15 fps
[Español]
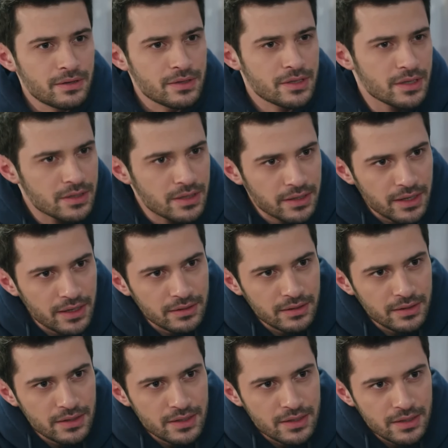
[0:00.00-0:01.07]
Se siente
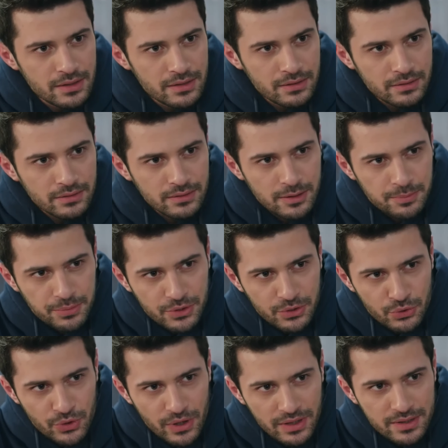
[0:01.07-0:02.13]
alejada y
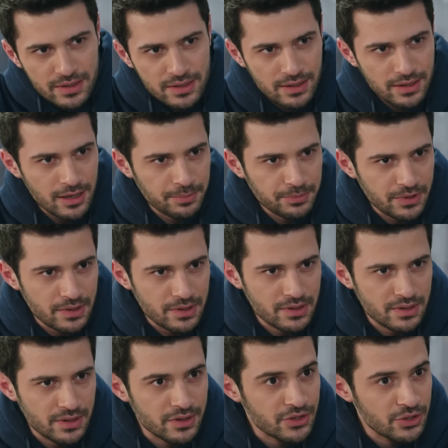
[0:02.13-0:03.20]
atrapada detrás de
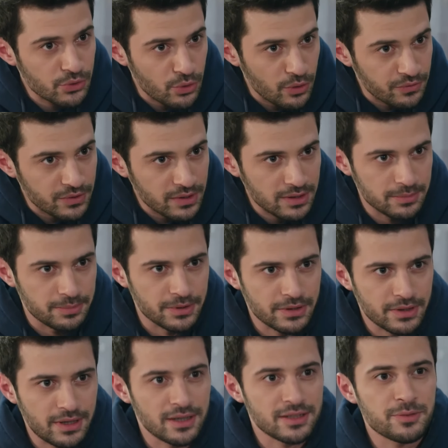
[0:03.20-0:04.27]
las paredes de su
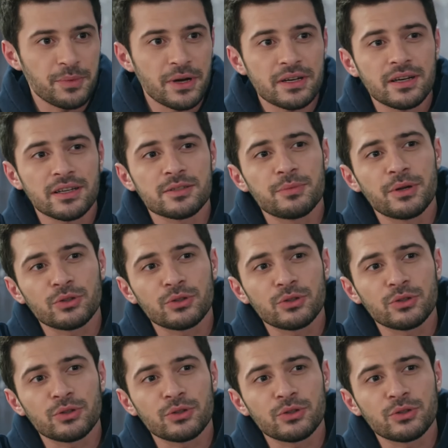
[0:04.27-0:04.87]
casa, tal como